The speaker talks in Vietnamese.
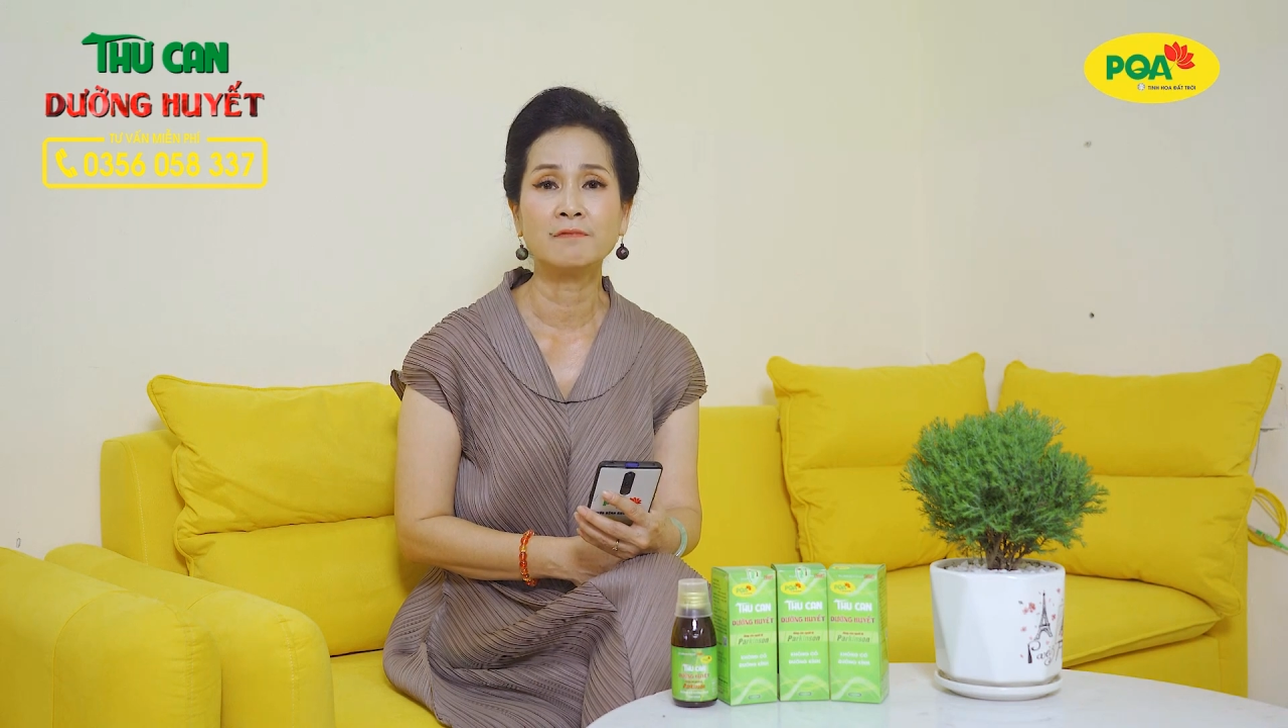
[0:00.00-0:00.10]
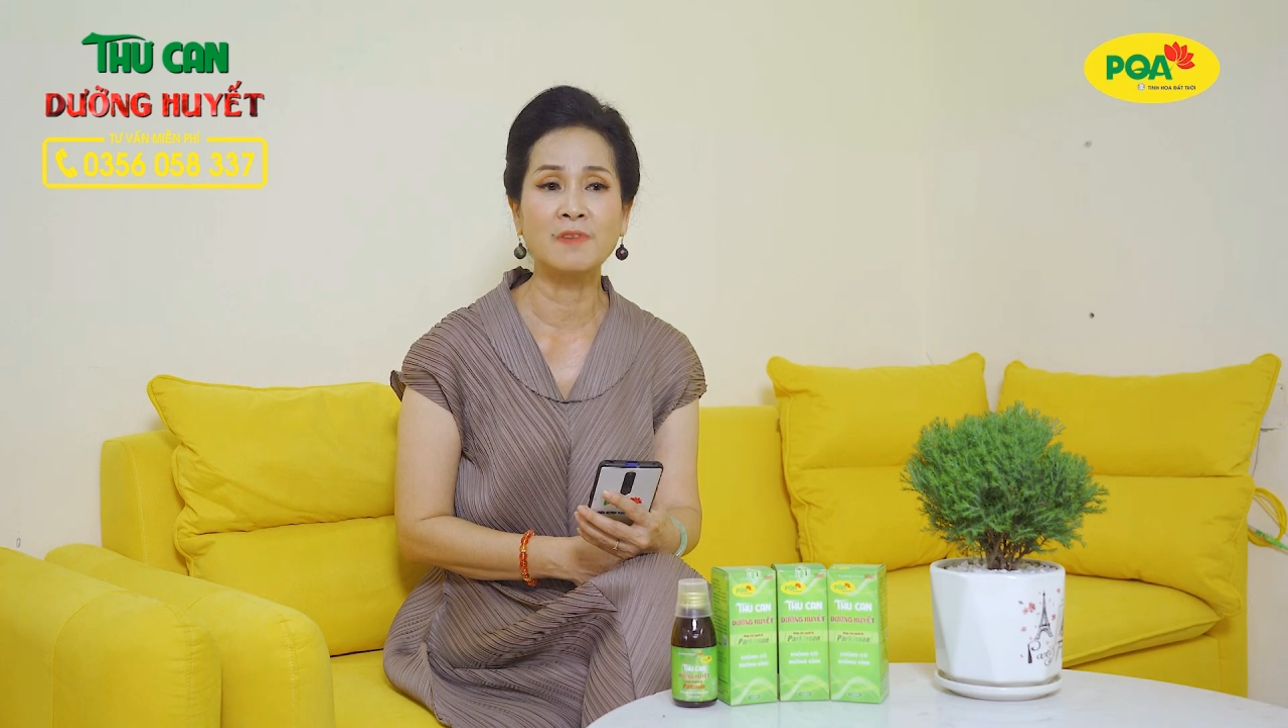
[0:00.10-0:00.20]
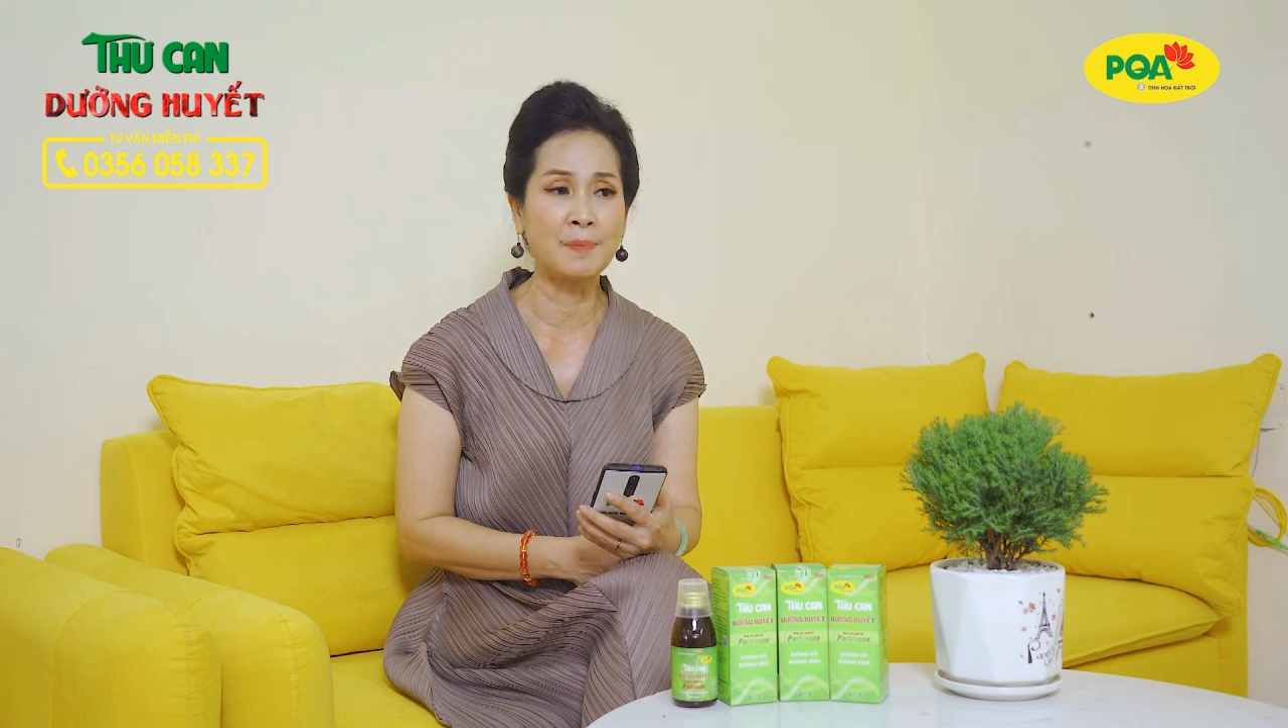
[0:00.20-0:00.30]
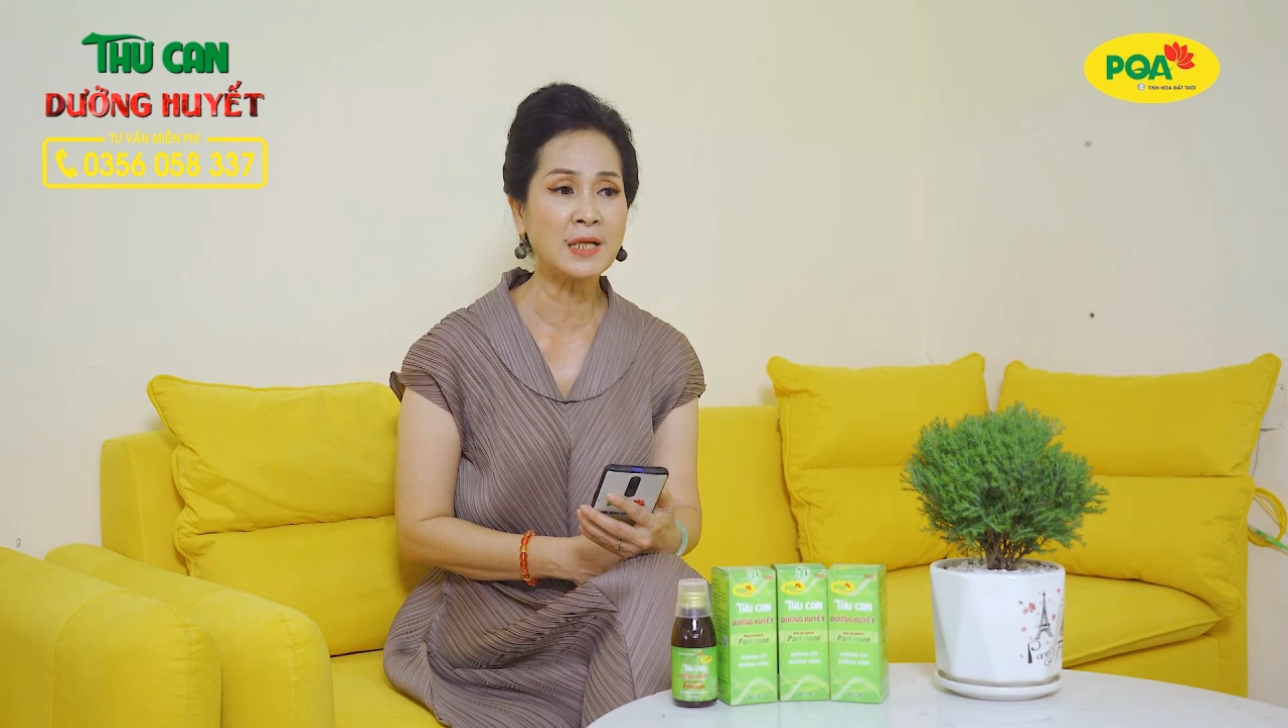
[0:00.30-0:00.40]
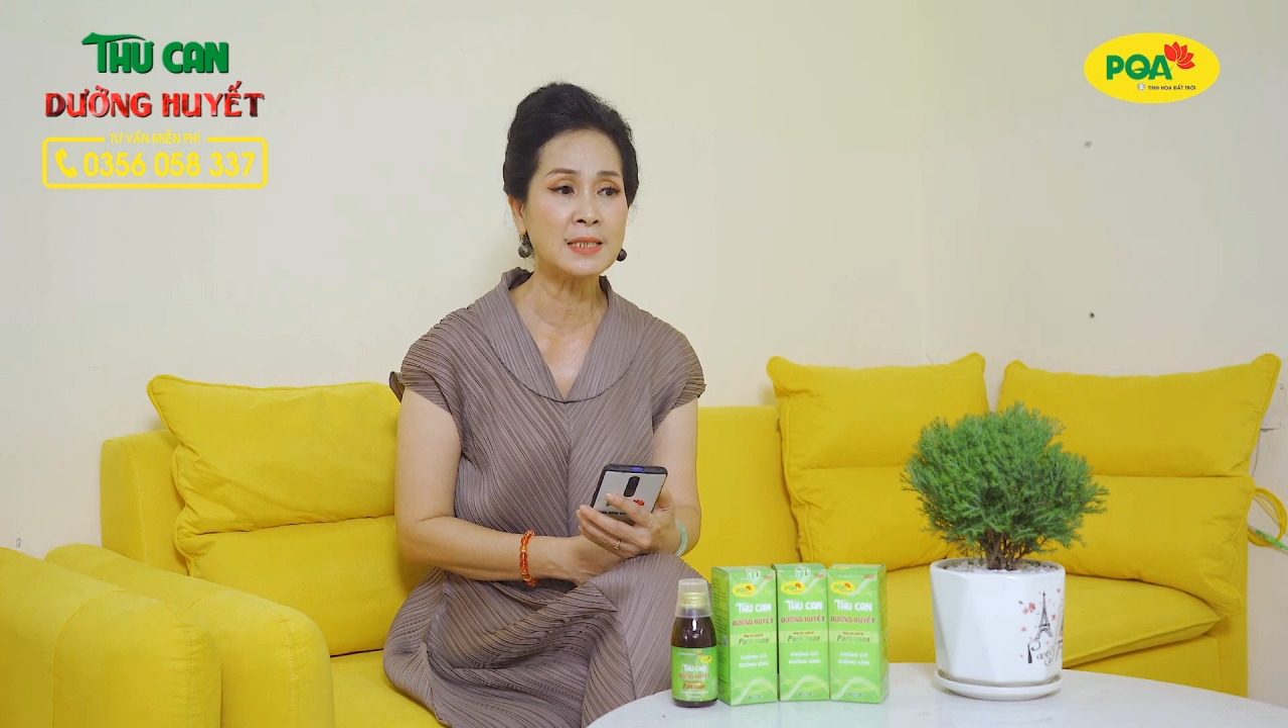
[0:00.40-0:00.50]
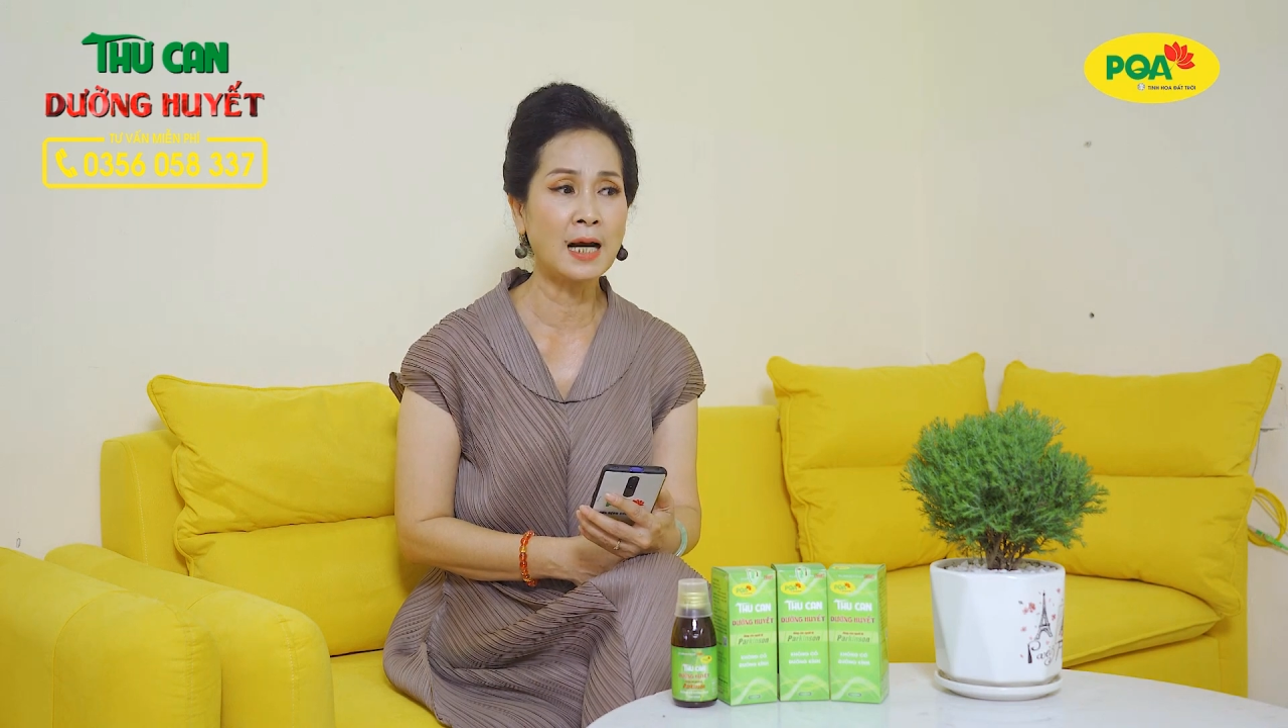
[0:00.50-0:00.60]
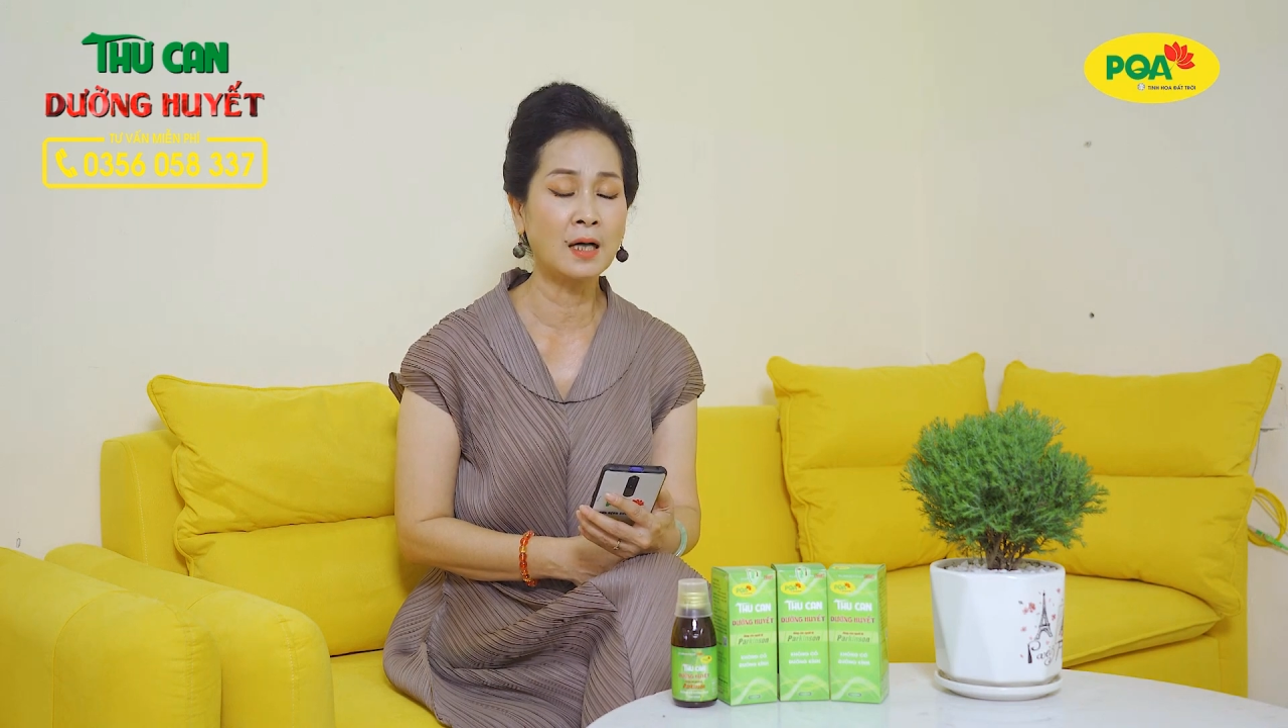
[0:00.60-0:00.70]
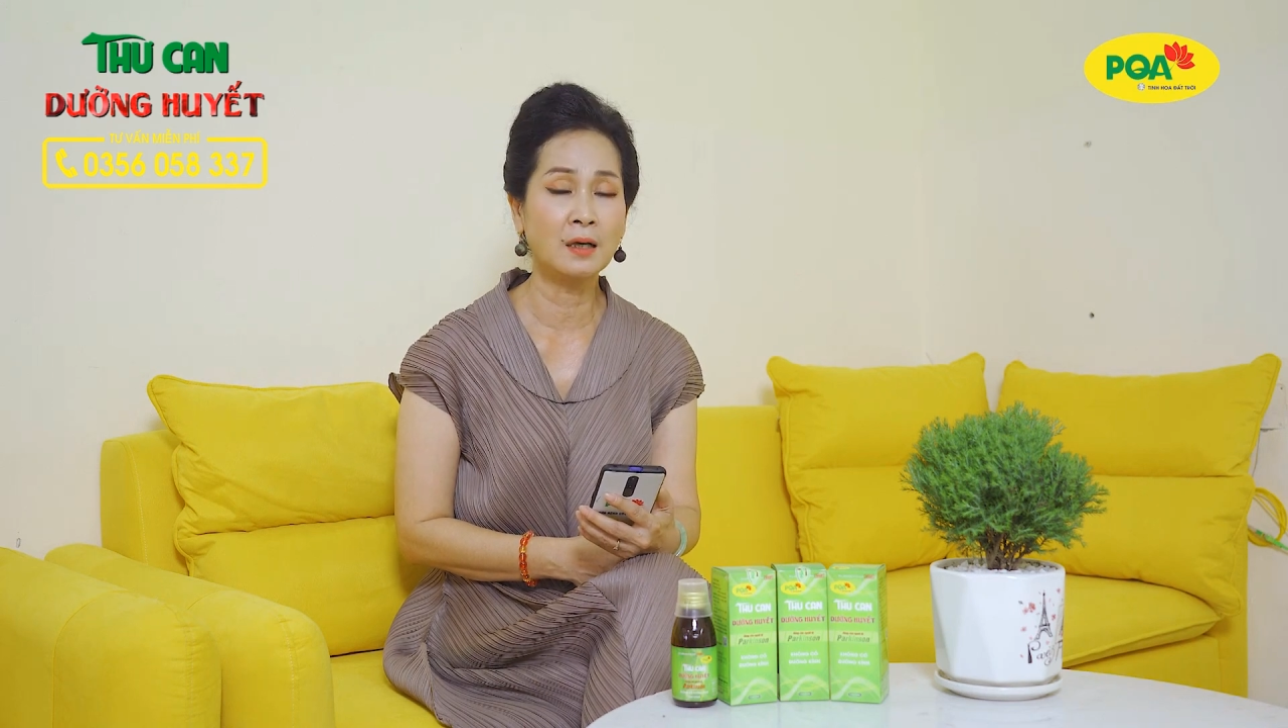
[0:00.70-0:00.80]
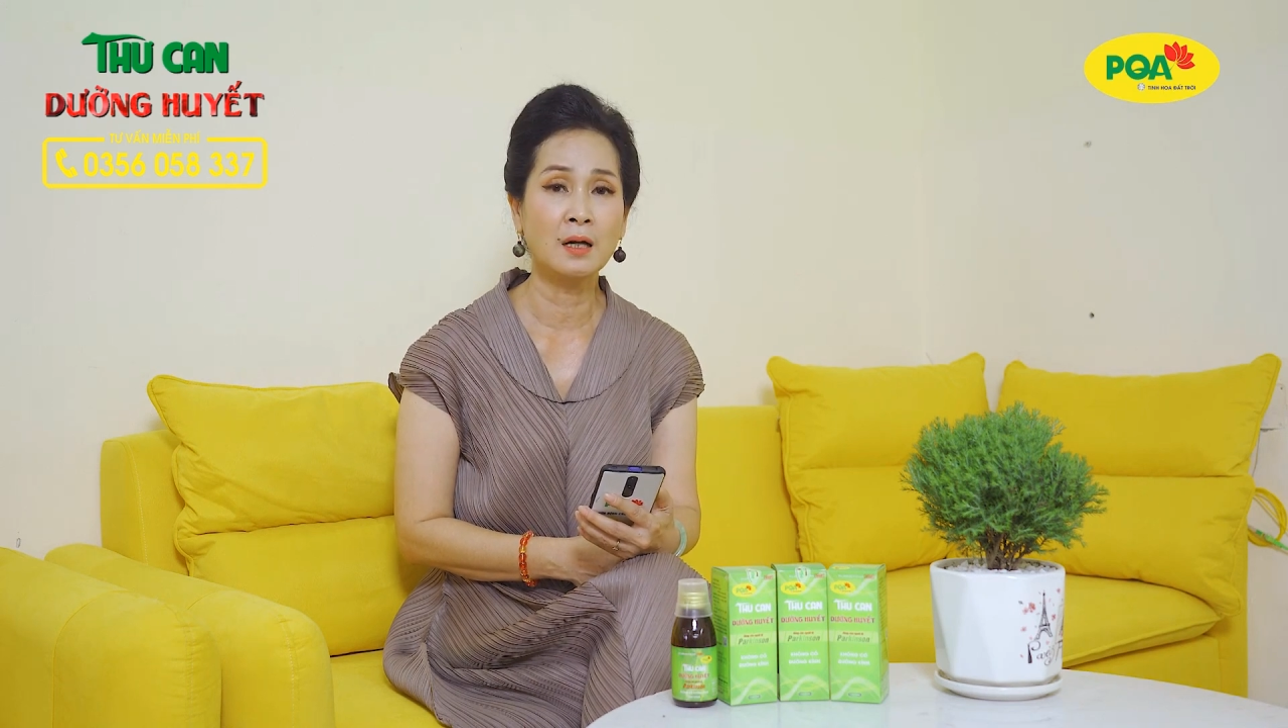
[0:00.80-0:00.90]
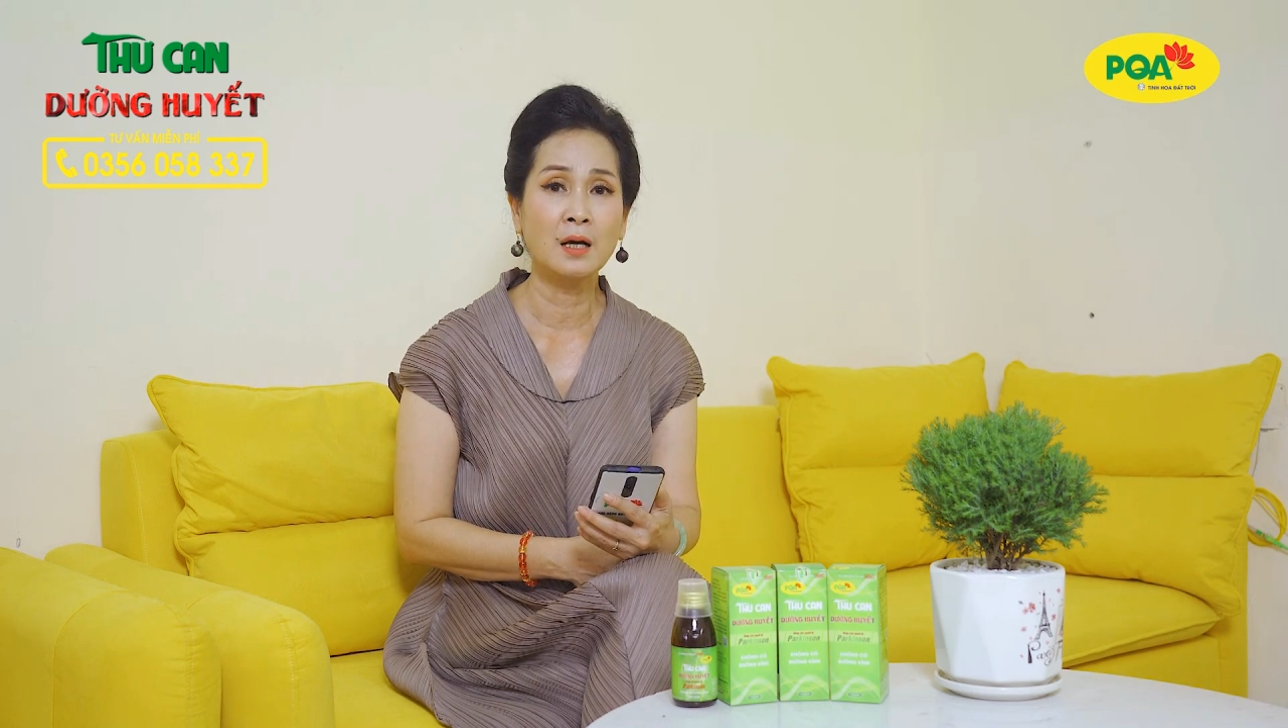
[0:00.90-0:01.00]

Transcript: và biết rằng